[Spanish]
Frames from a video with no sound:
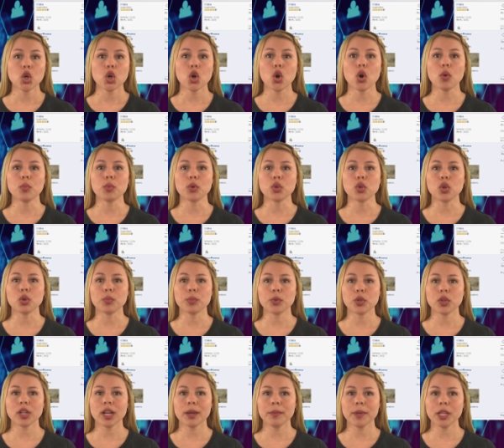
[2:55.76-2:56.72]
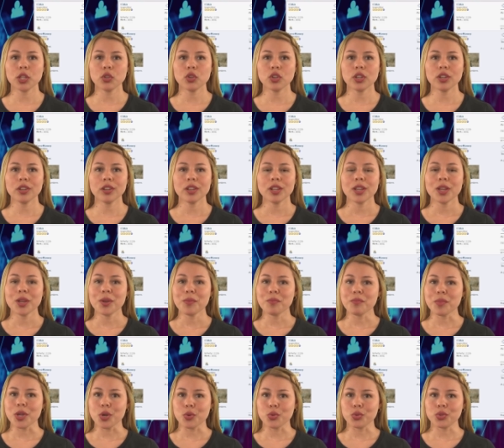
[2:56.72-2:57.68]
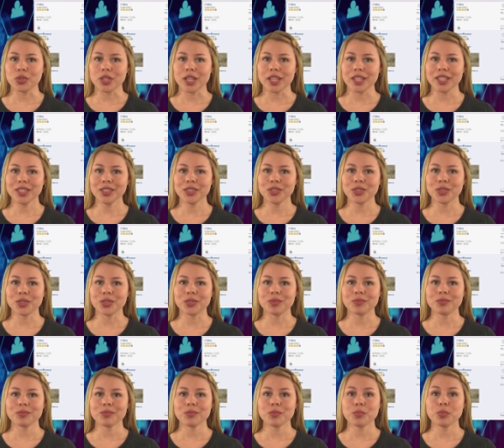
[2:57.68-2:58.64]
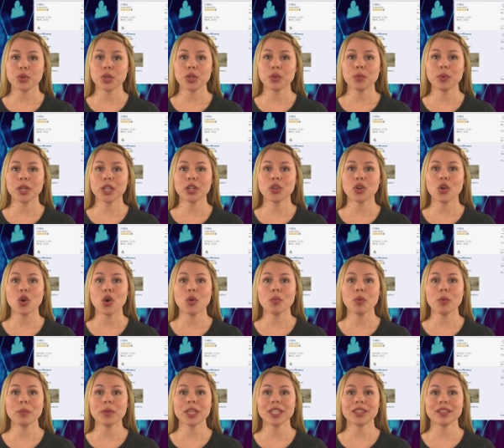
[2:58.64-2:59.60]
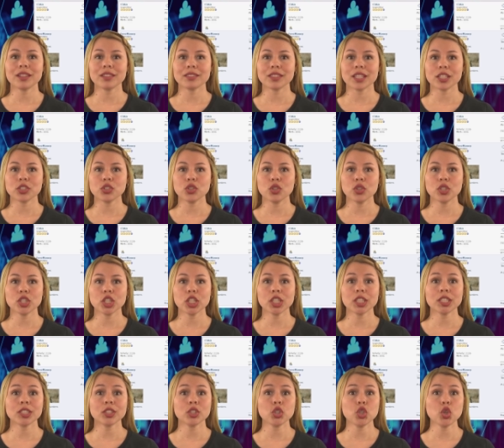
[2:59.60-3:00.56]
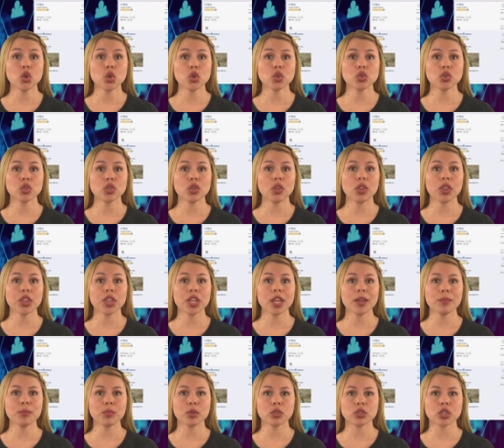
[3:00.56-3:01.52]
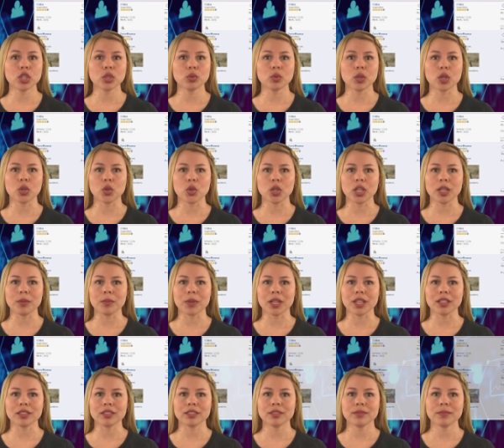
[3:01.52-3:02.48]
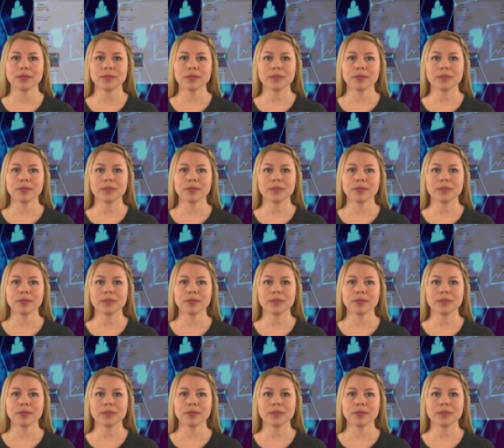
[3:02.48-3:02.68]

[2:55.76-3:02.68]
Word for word: como no programador, me gusta esto, puedo ver cómo mis transacciones no son 100% anónimas.